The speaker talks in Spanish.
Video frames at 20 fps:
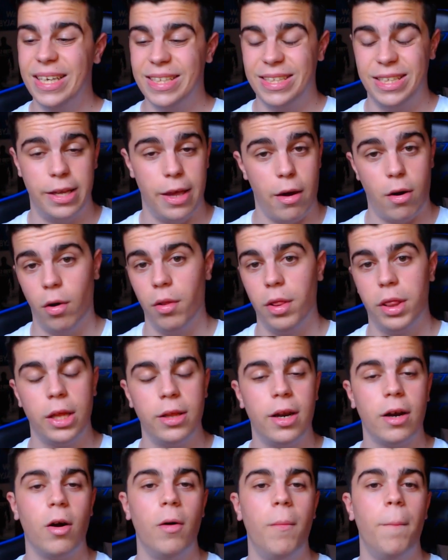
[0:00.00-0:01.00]
si se
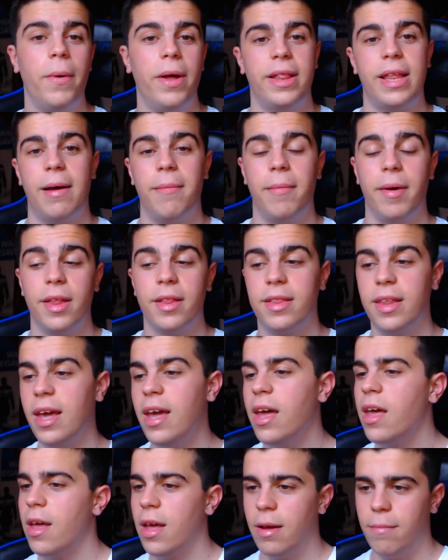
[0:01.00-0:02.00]
concentra
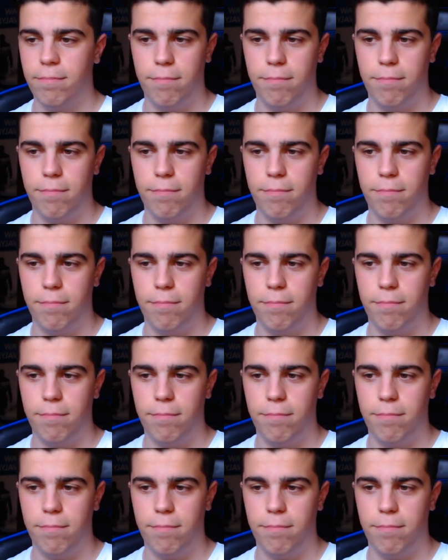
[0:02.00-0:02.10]
completamente